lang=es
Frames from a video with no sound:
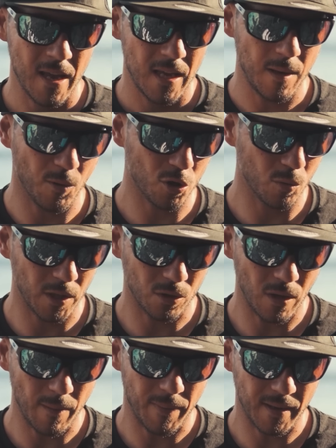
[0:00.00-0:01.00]
Y por
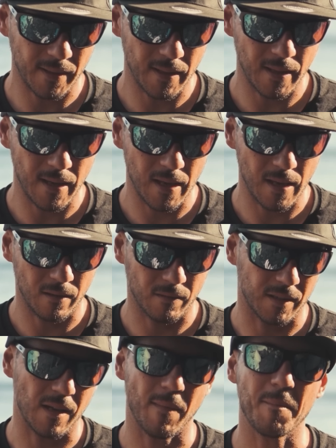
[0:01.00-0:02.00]
supuesto la parte de
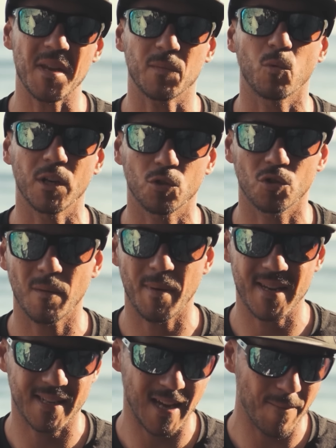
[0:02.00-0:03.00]
que se llama mis puestos de
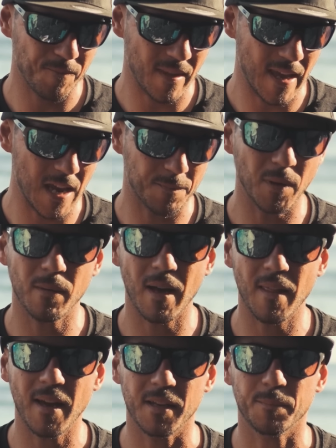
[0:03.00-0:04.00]
pesca es
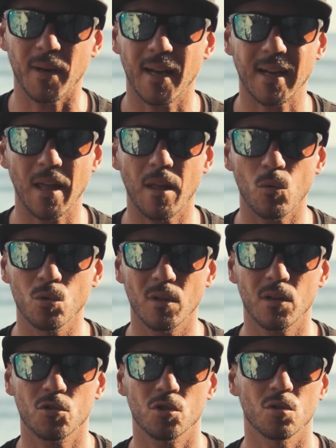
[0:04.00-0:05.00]
privada, es para cada uno
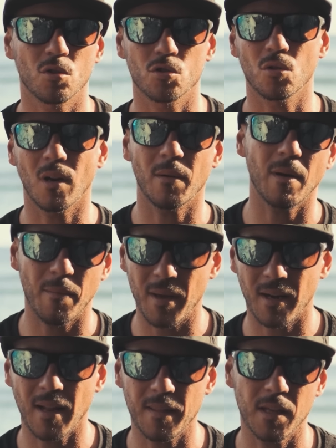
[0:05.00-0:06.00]
de nosotros, no la va a
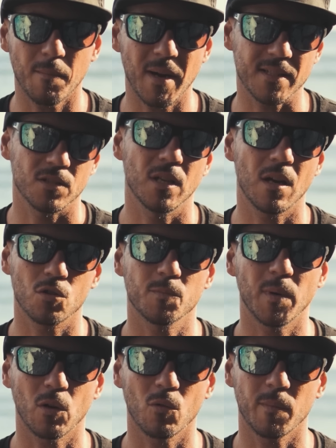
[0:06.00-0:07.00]
ver nadie más, o sea, no os
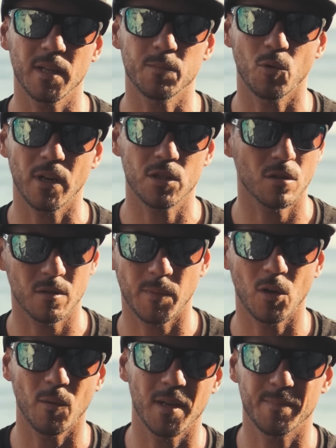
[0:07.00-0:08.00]
preocupéis por eso, no os
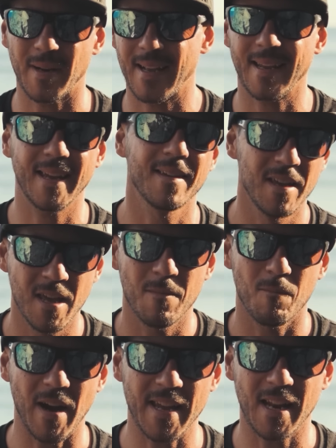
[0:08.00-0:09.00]
preocupéis para que
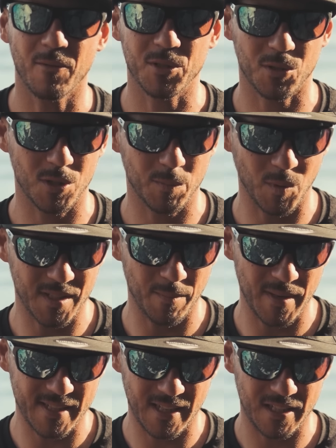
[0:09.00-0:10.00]
vayan a vuestros puestos de
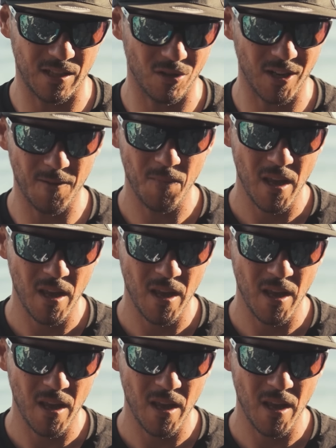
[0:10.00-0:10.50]
pesca, sino que,